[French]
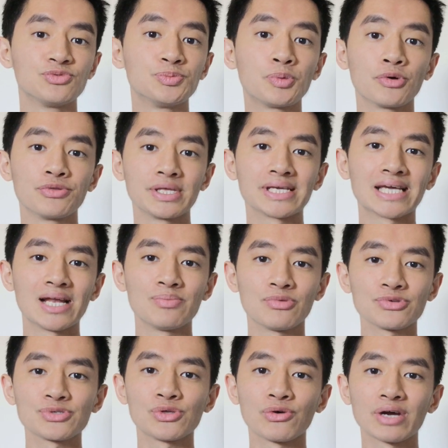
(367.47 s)
Si vous prenez
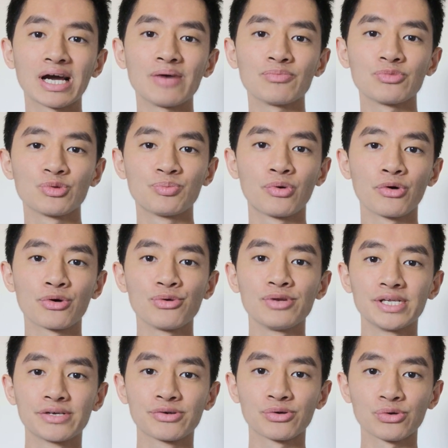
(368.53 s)
également 100 g de
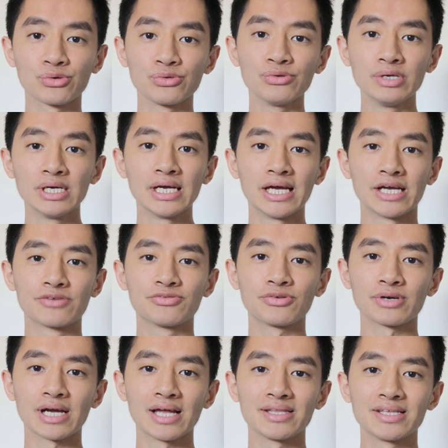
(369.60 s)
brocoli cru et que
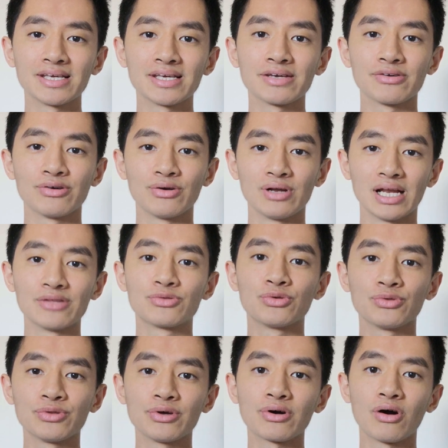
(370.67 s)
vous regardez euh, la
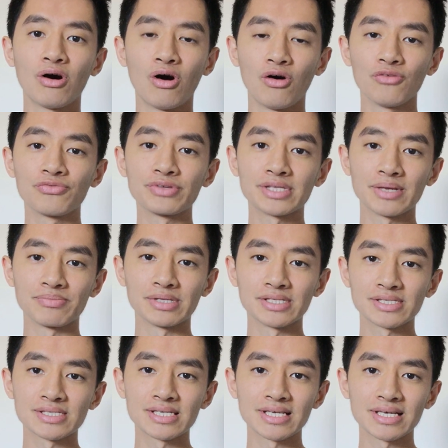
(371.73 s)
teneur en
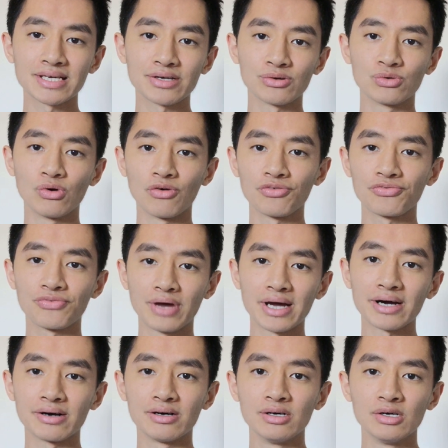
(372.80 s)
vitamine C ou en
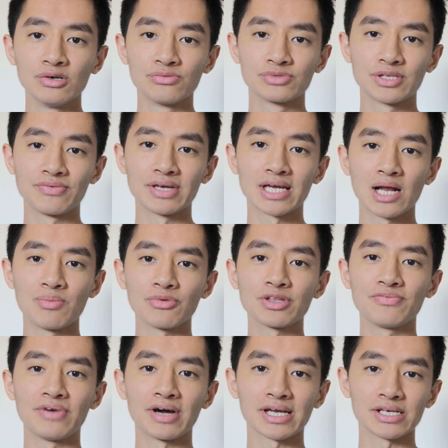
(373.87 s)
fer, vous avez également
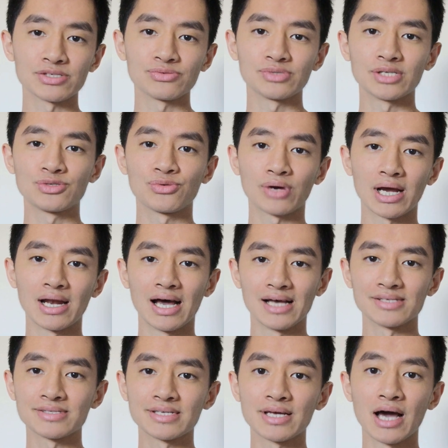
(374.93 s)
des variations naturelles
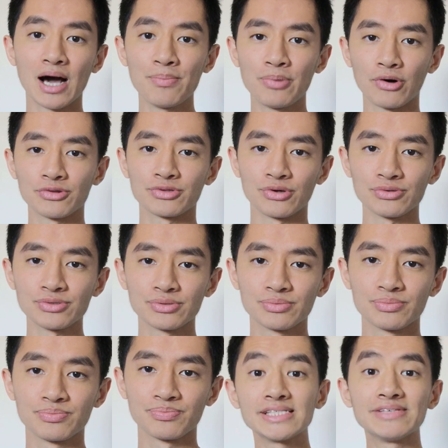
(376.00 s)
assez
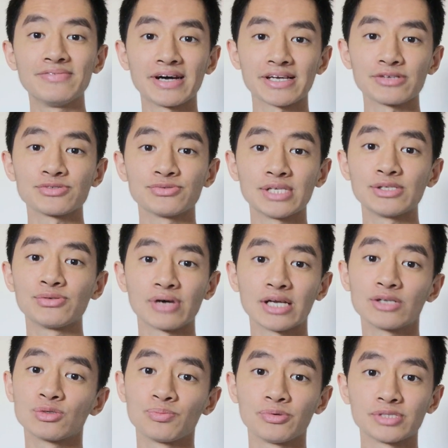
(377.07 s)
importantes et ces variations
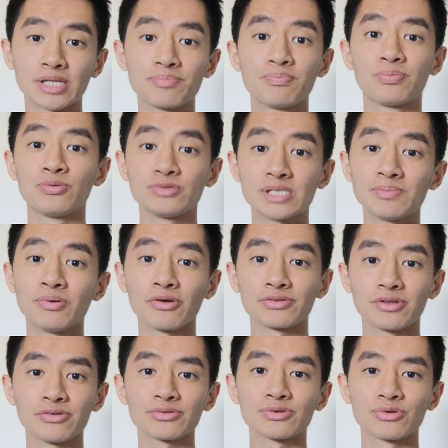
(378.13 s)
naturelles sont peut-être plus
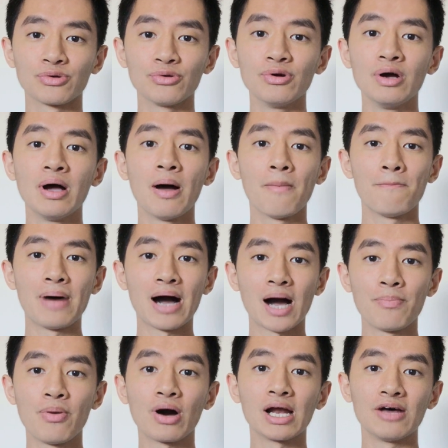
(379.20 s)
importantes que par
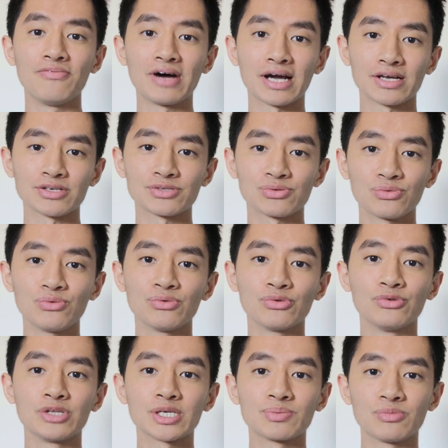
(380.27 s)
rapport à la variation
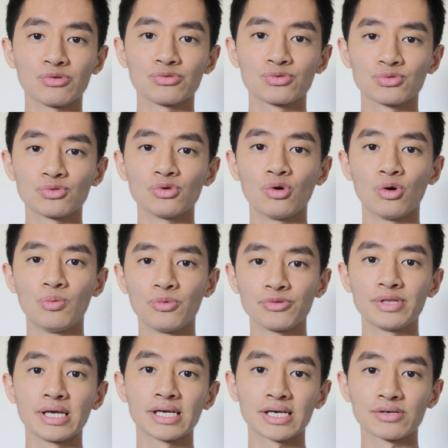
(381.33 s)
uniquement due au
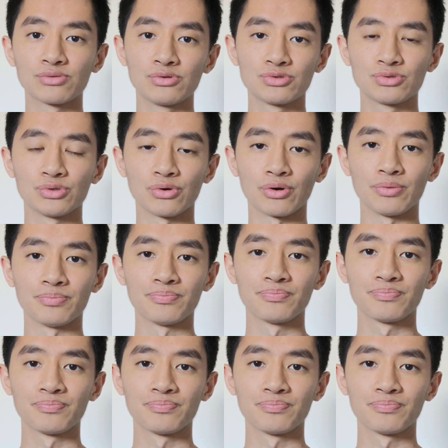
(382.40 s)
mode d'agriculture.